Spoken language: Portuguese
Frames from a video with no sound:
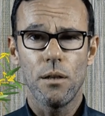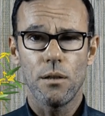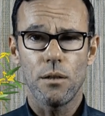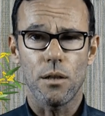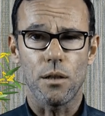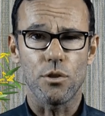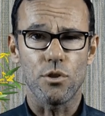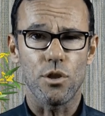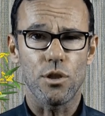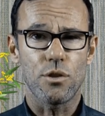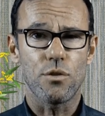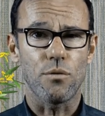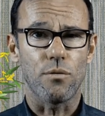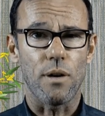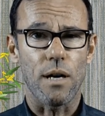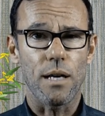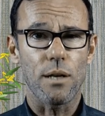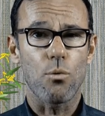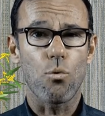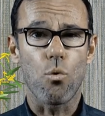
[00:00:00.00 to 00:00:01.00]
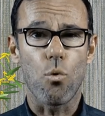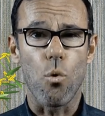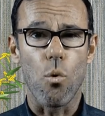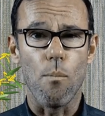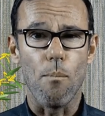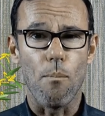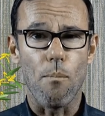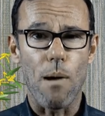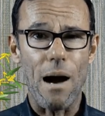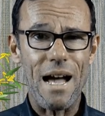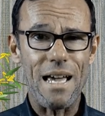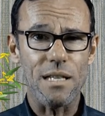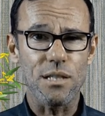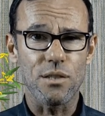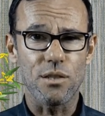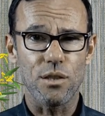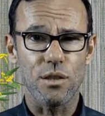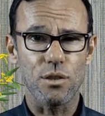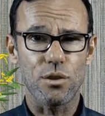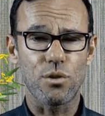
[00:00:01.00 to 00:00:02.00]
e a gente vai com
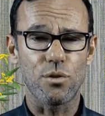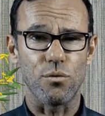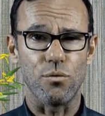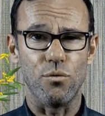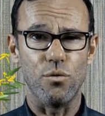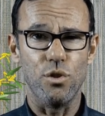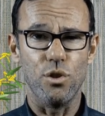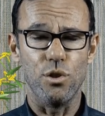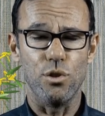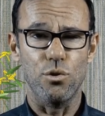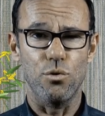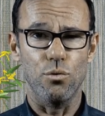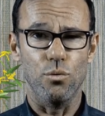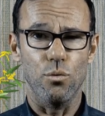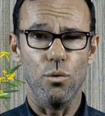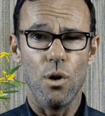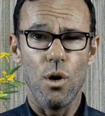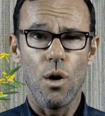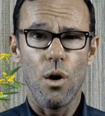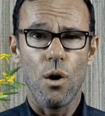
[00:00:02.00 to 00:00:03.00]
mais esse vídeo.